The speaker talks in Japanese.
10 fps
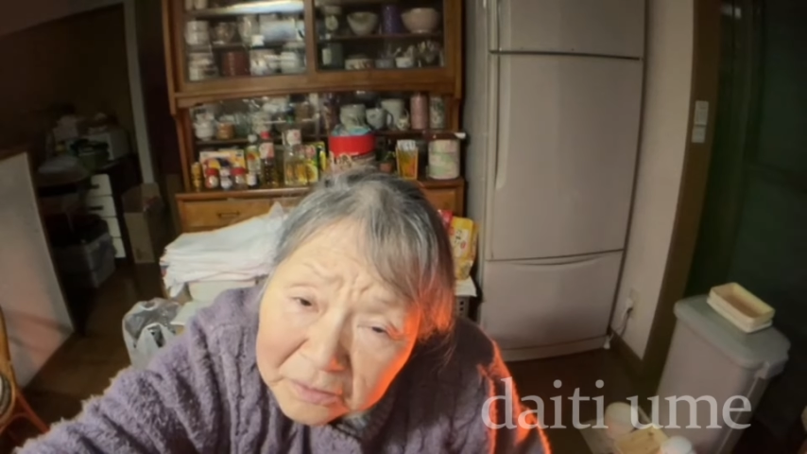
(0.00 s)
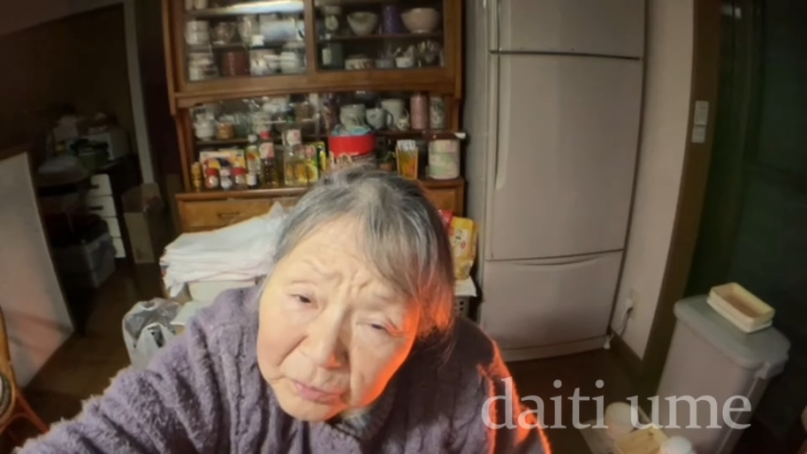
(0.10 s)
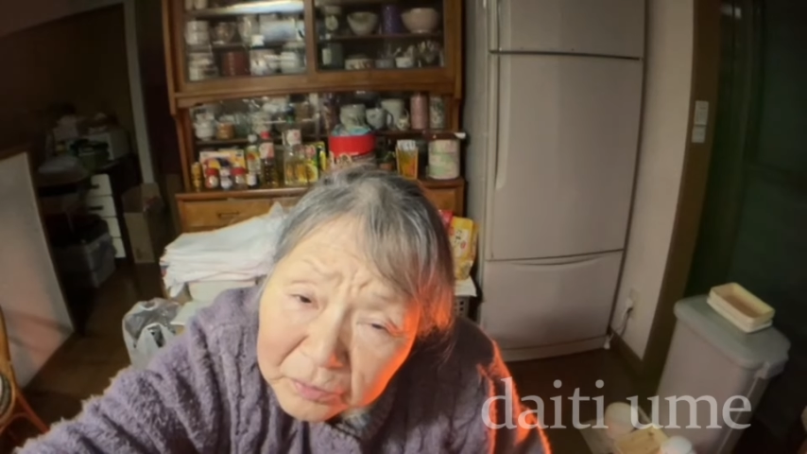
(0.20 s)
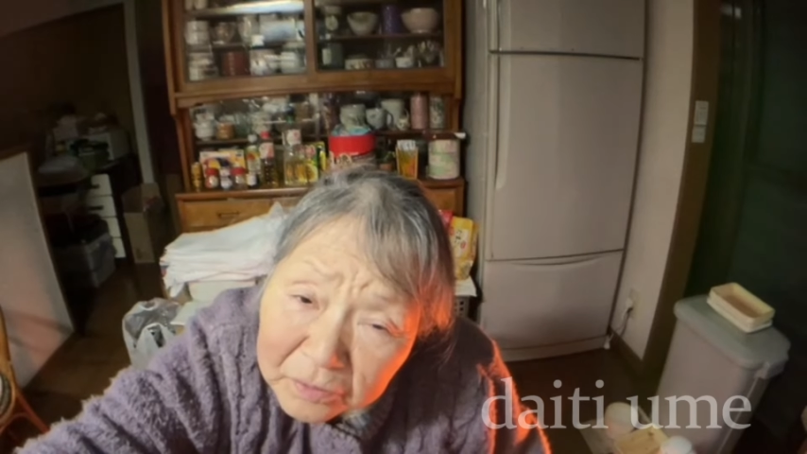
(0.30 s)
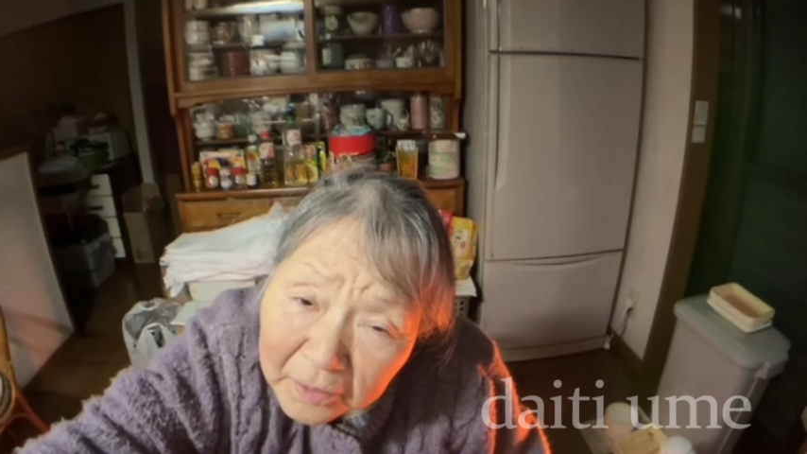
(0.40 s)

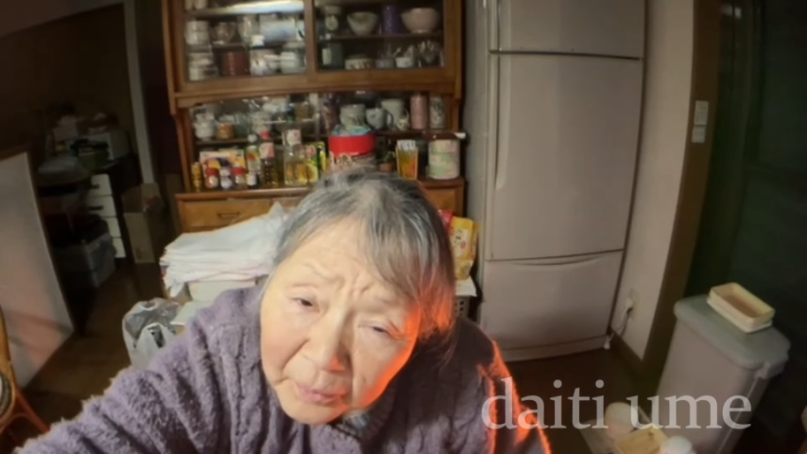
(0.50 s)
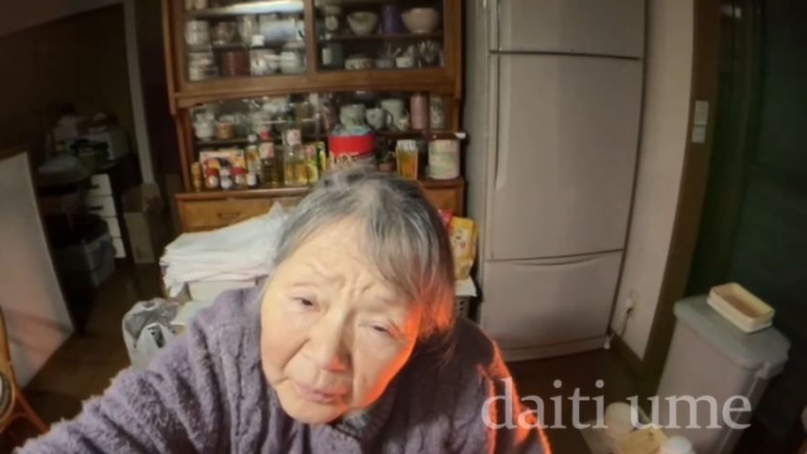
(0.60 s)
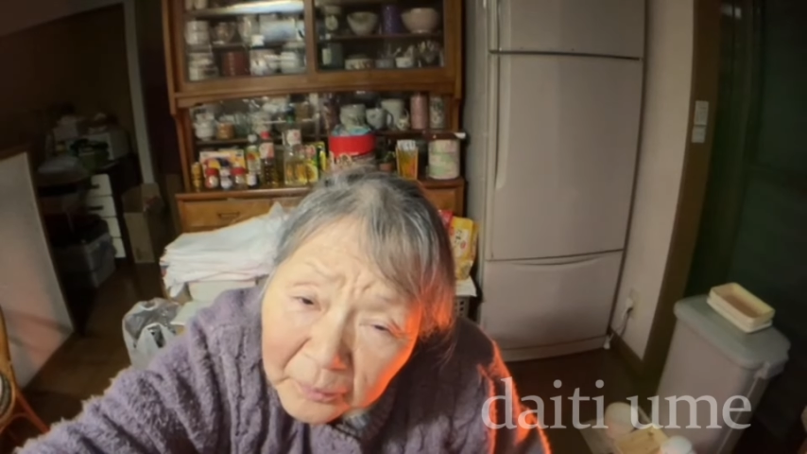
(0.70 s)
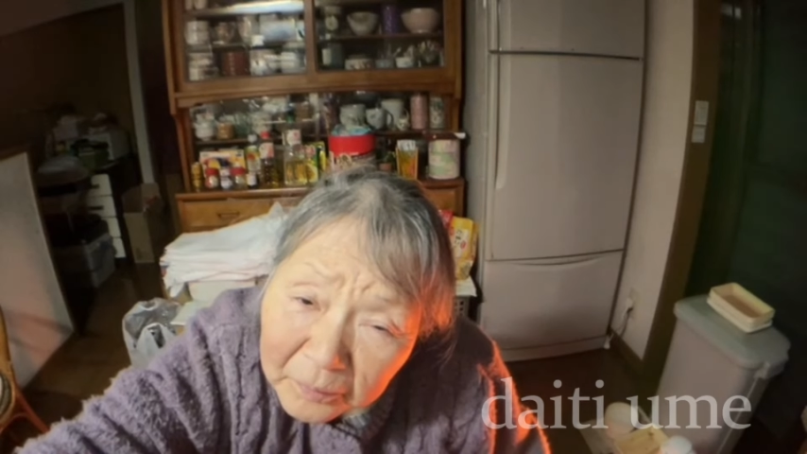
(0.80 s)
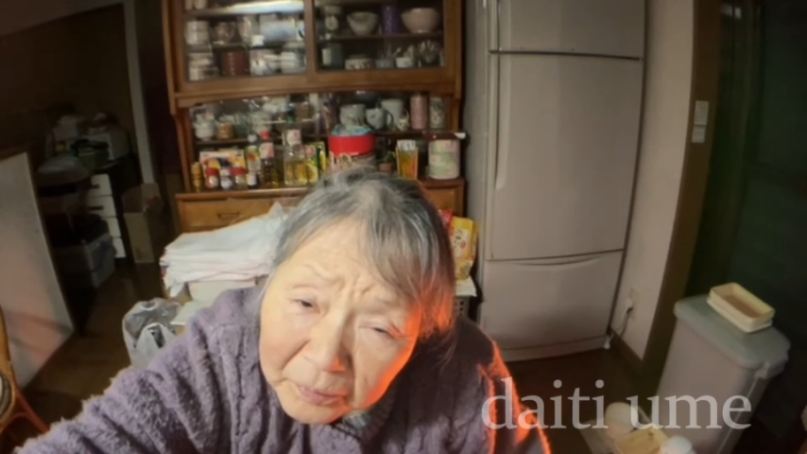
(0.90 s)
低いんだ
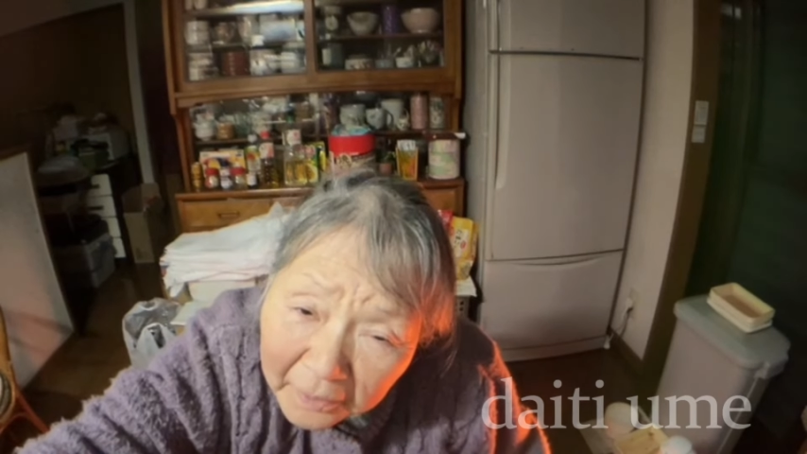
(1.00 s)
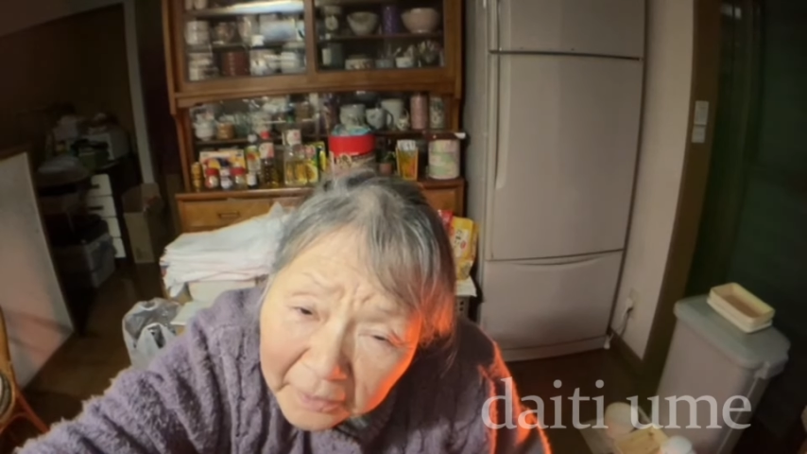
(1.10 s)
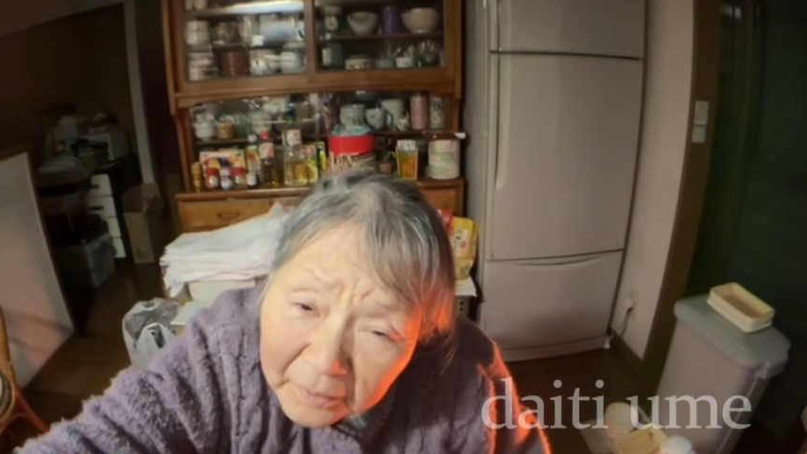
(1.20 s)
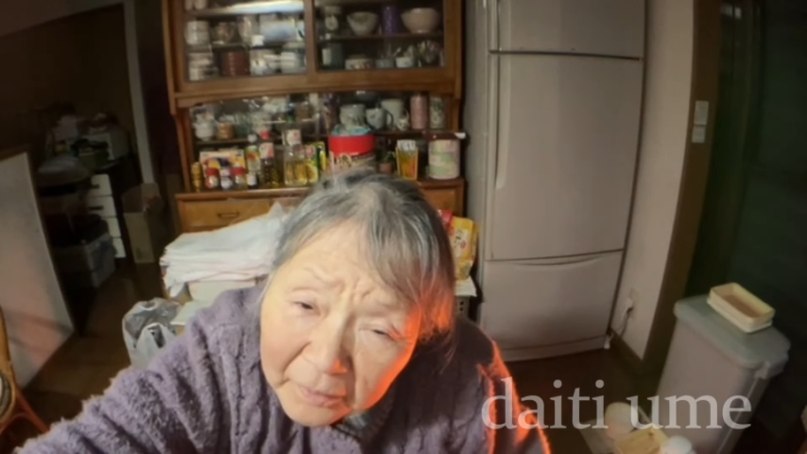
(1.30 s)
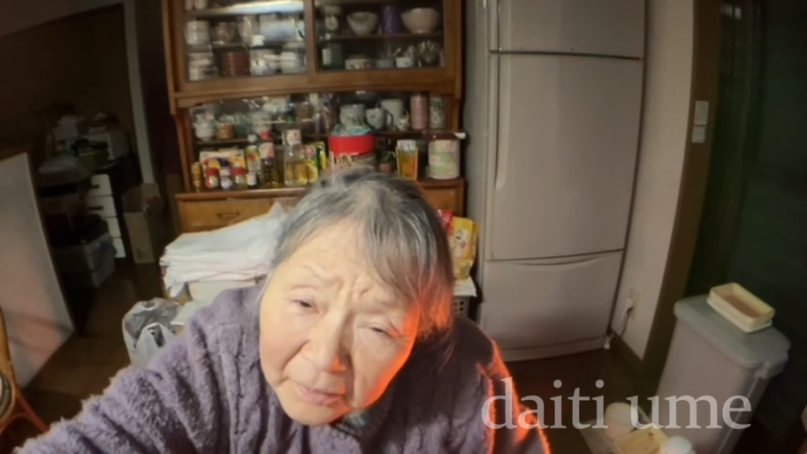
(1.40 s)
よ
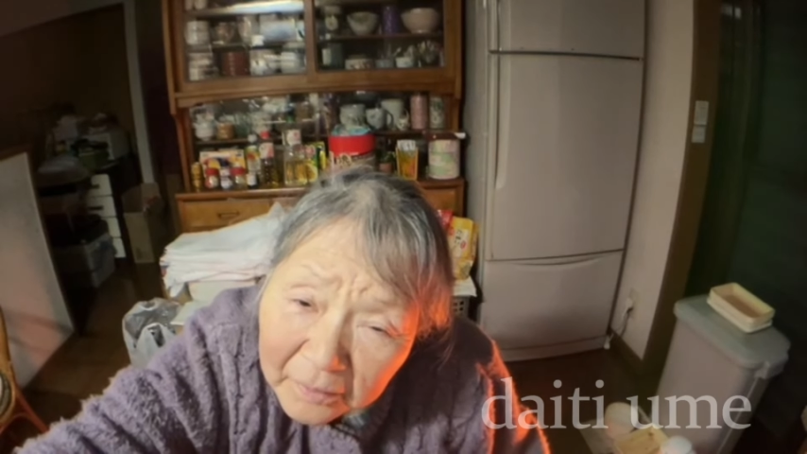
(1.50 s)
ね